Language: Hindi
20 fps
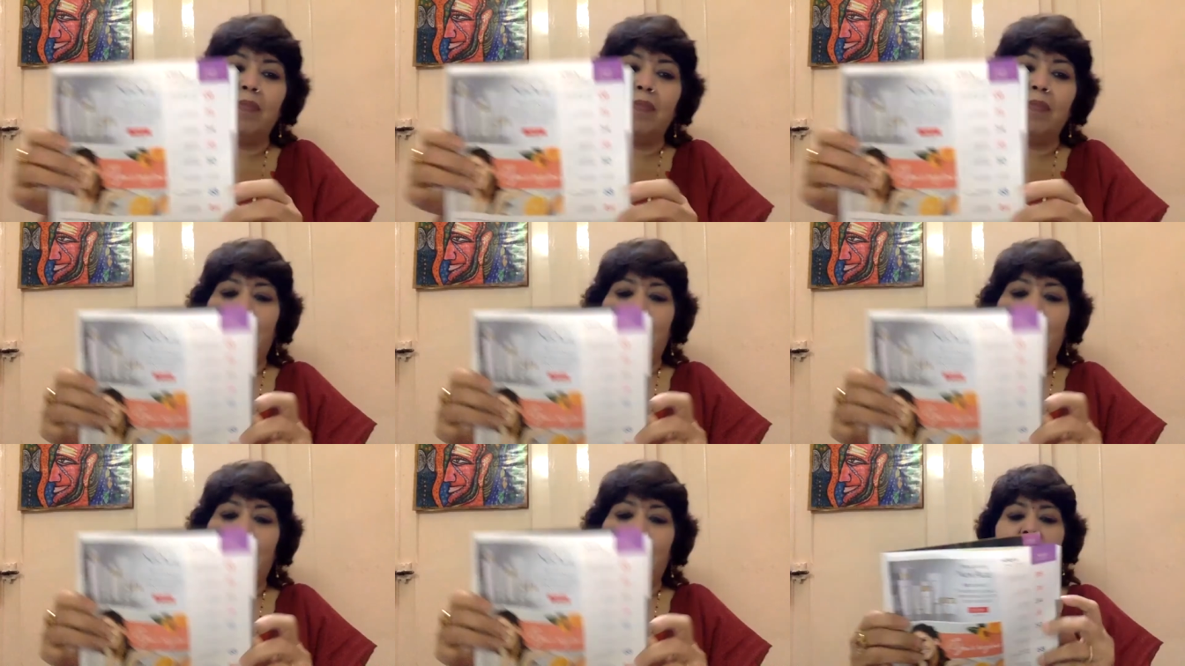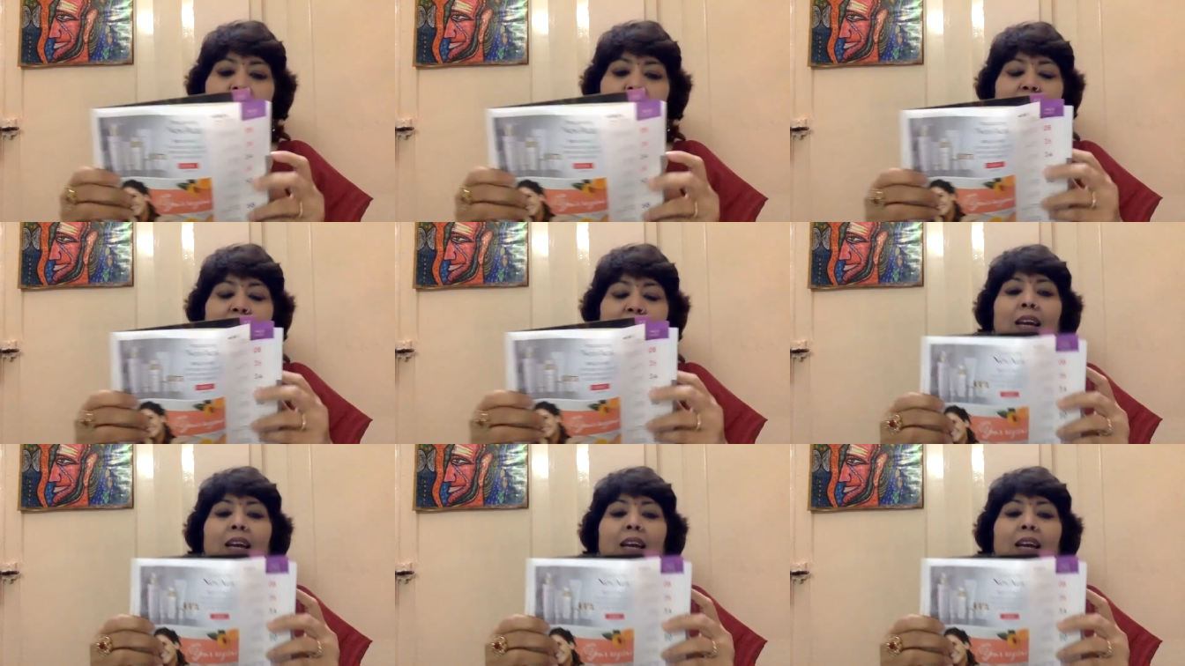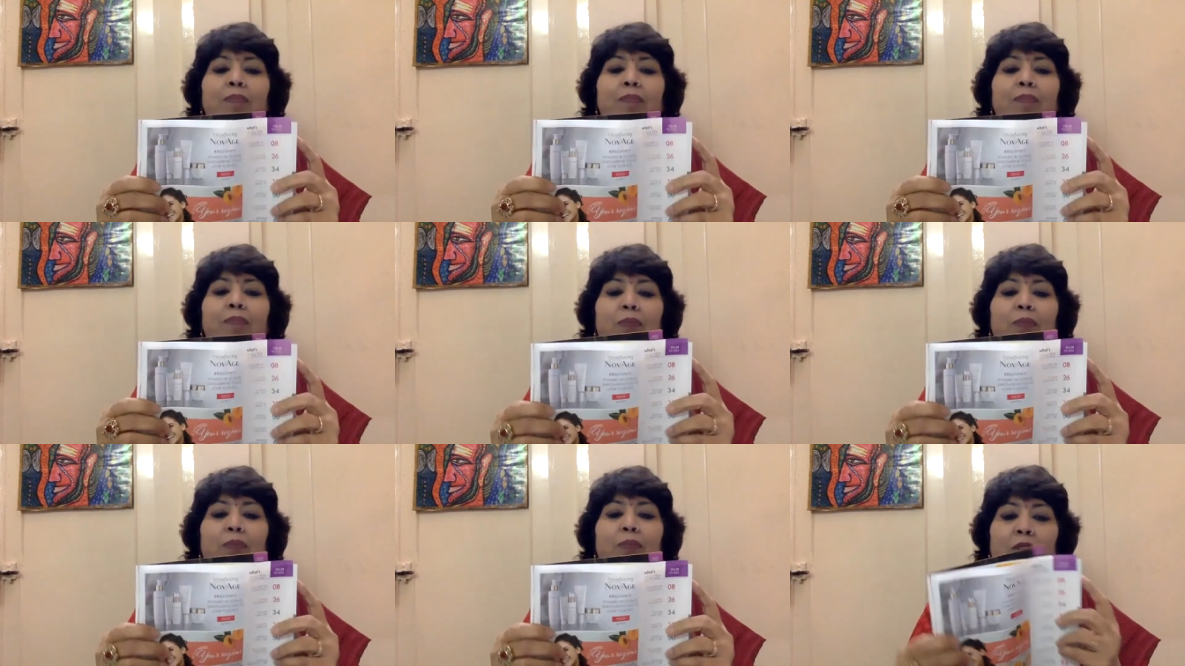इंडेक्स से अपने
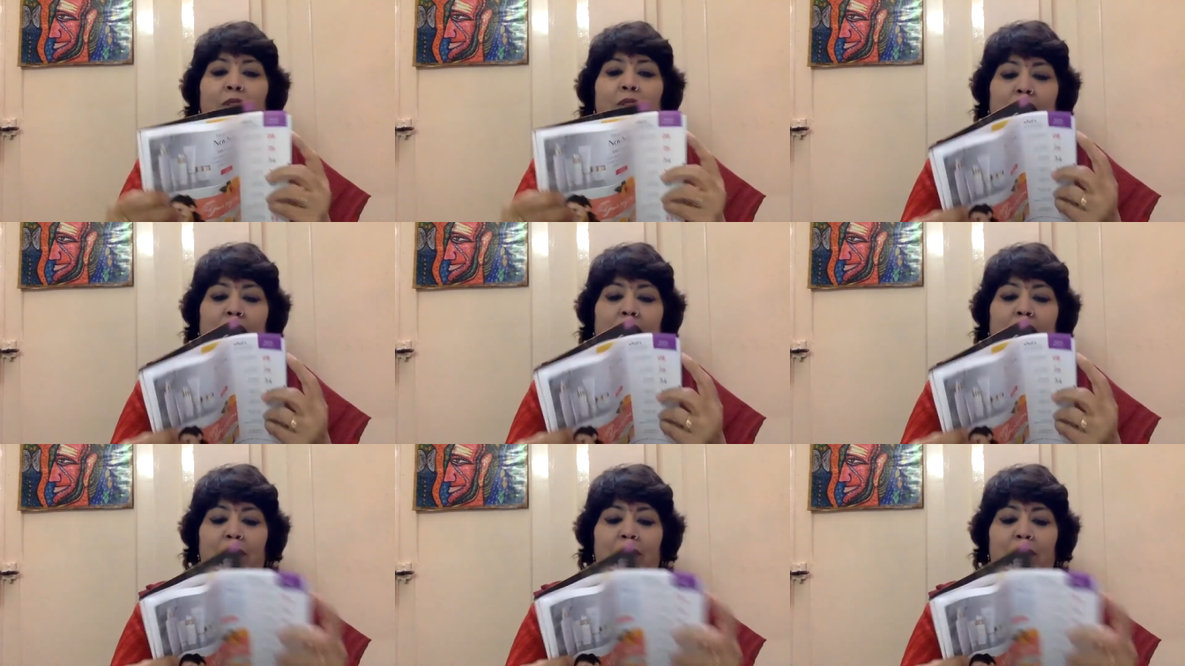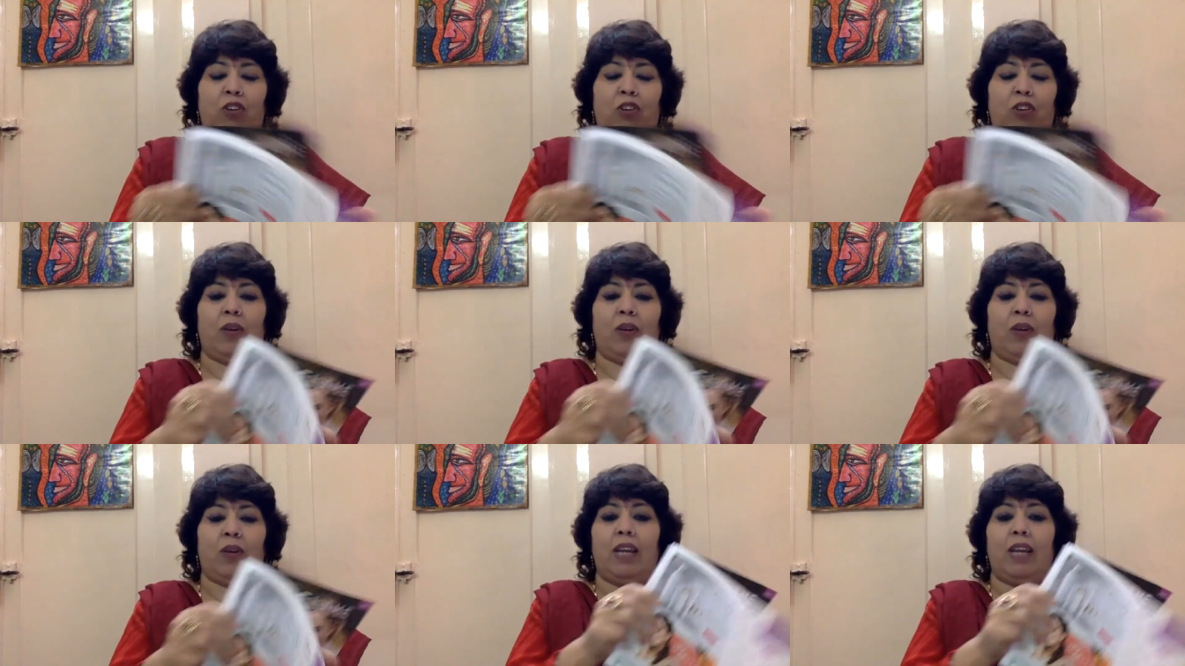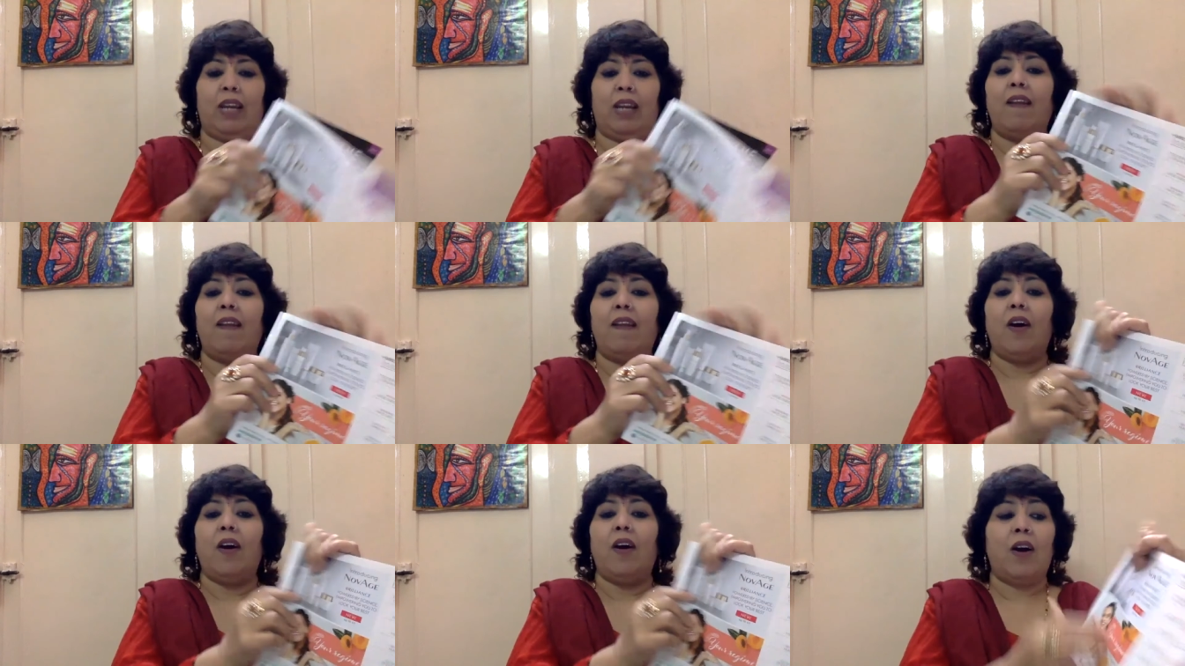प्रोडक्ट्स पे जाओगे
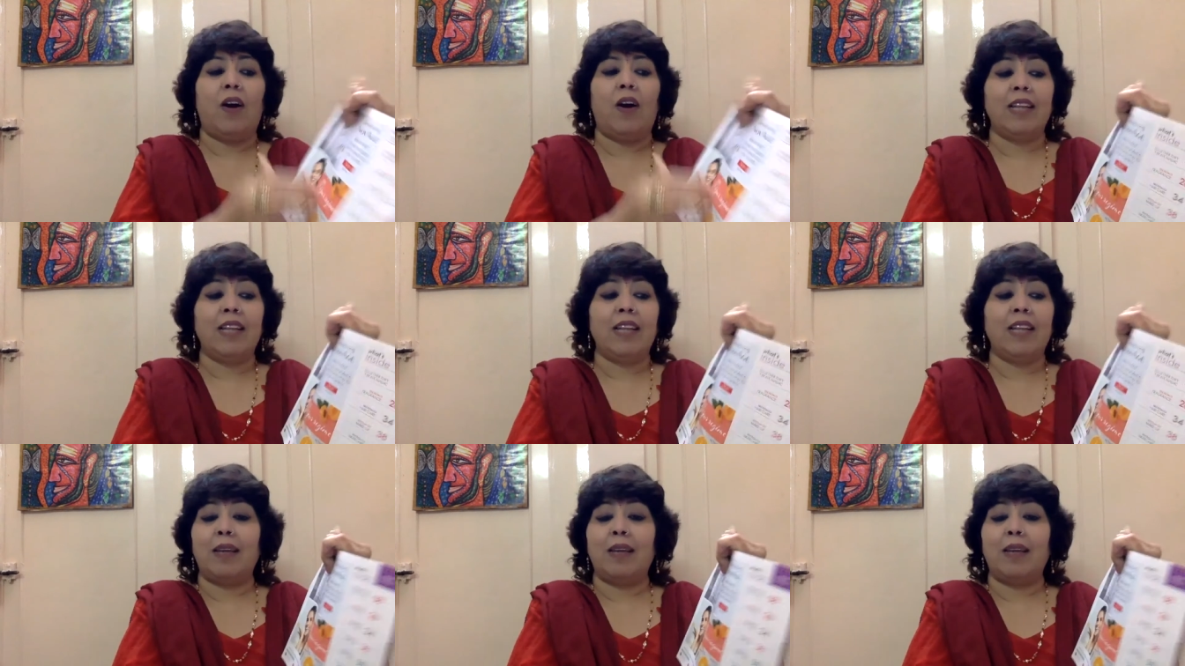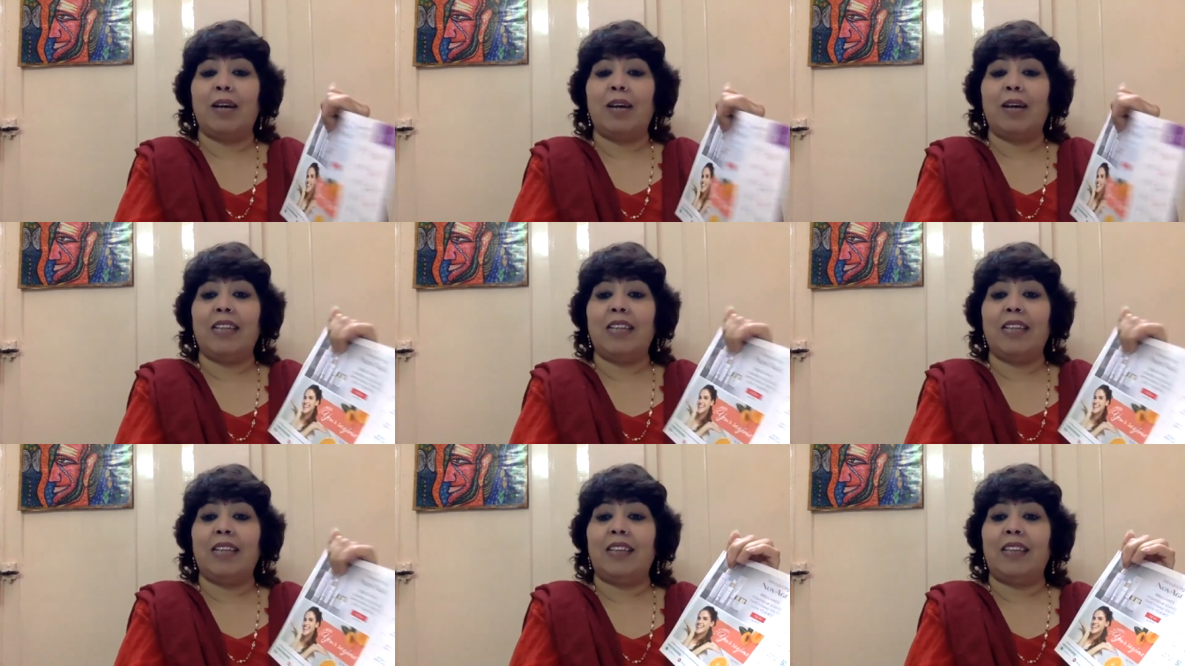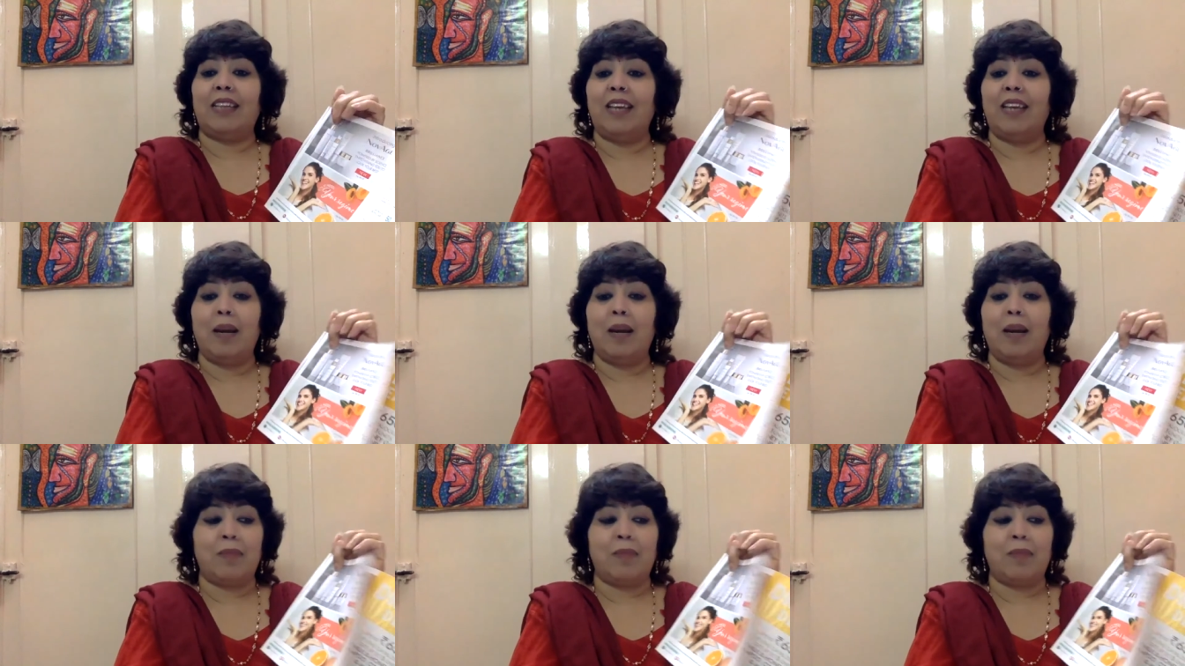और इसके बाद आती है
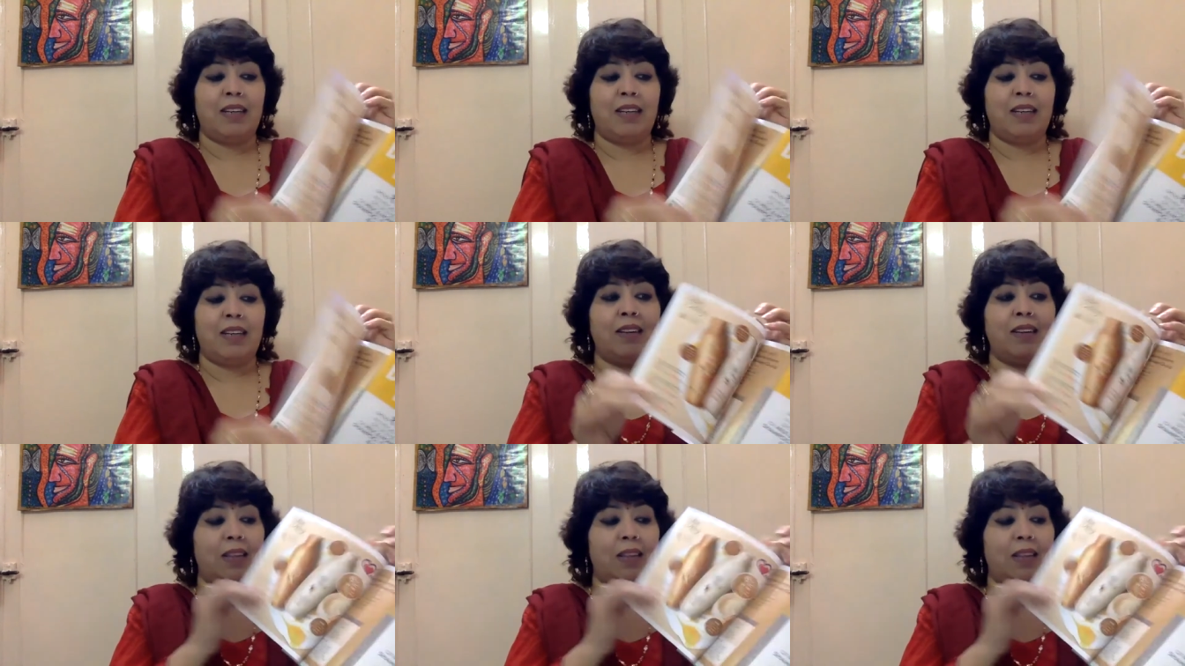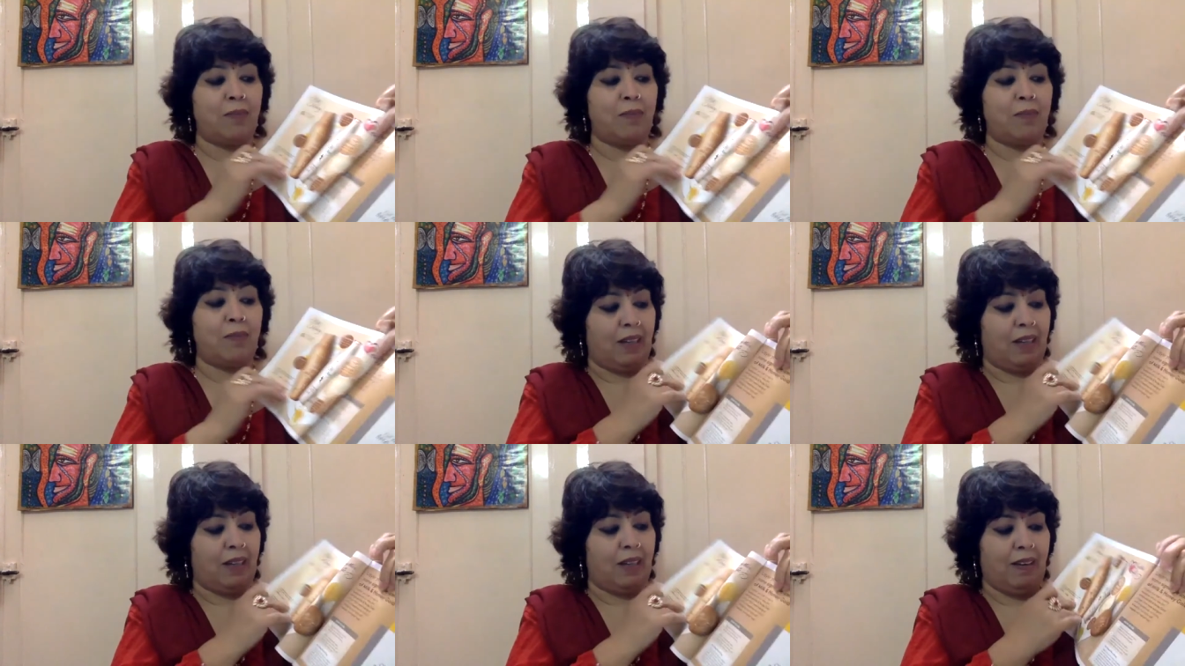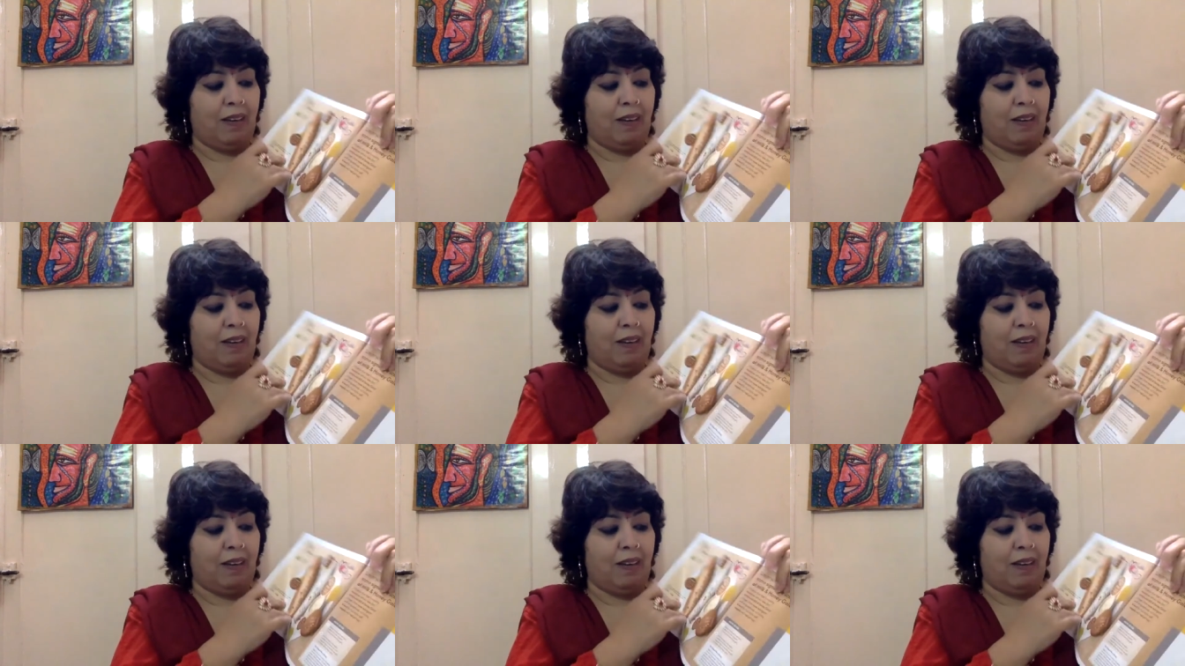हमारी ड्रीम डील